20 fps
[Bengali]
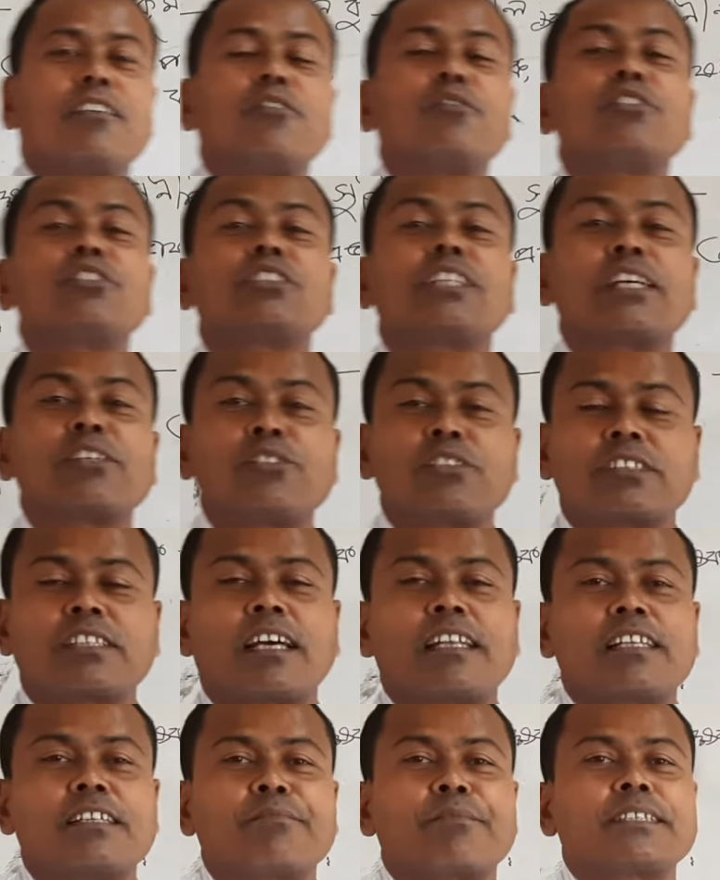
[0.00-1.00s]
উনিশশো
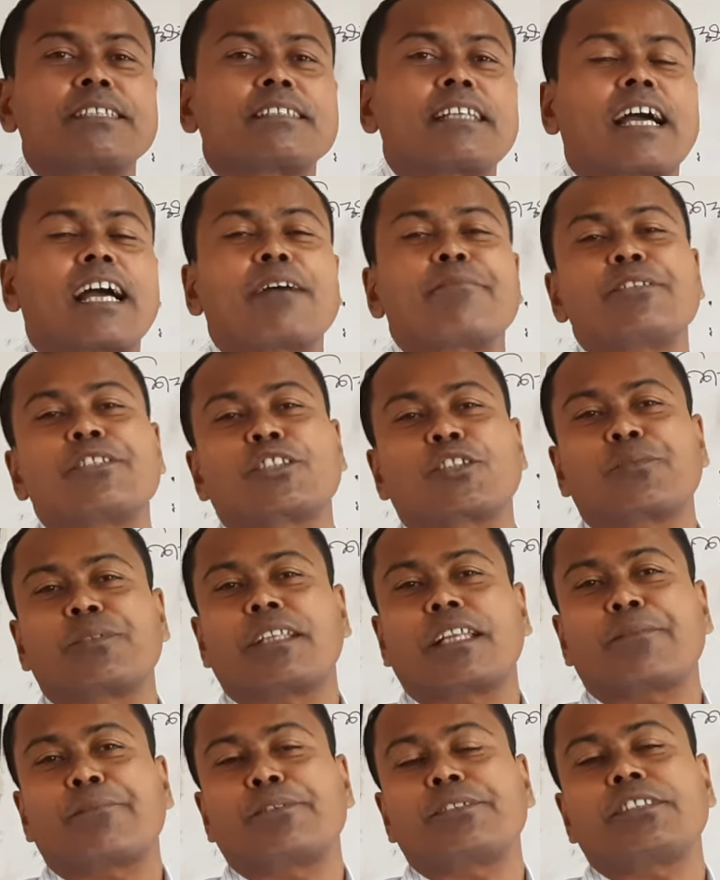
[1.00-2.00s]
সালে আমাদের ঢাকা
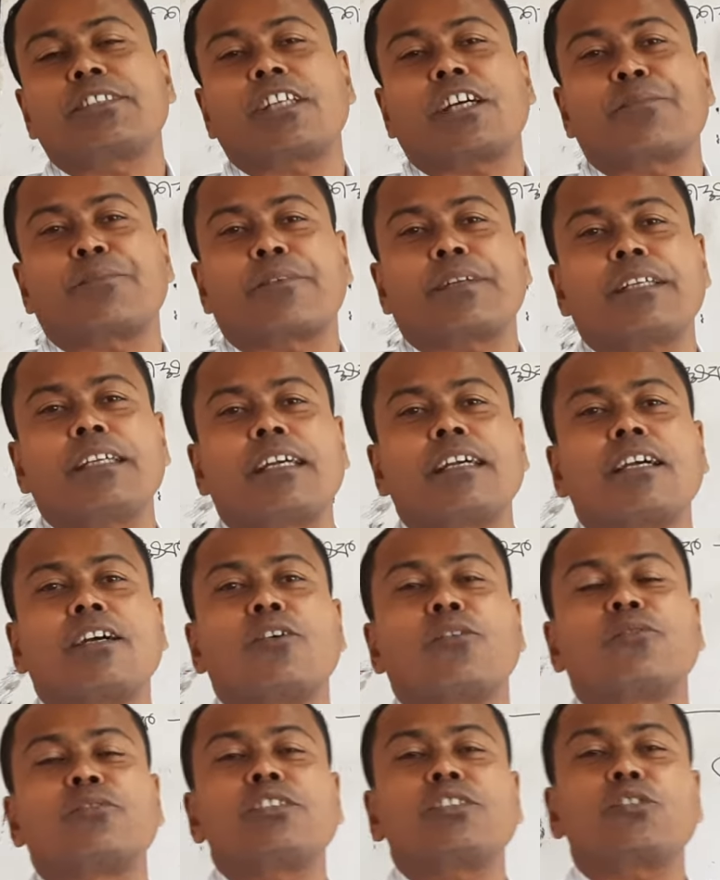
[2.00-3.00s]
বিশ্ববিদ্যালয় প্রতিষ্ঠার পরে
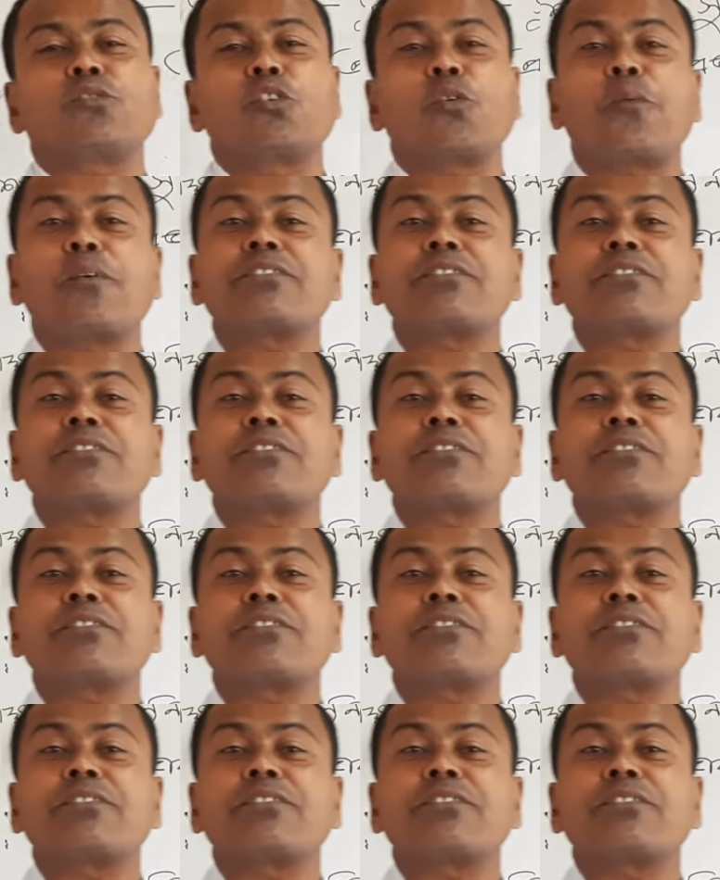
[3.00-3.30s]
উনিশশো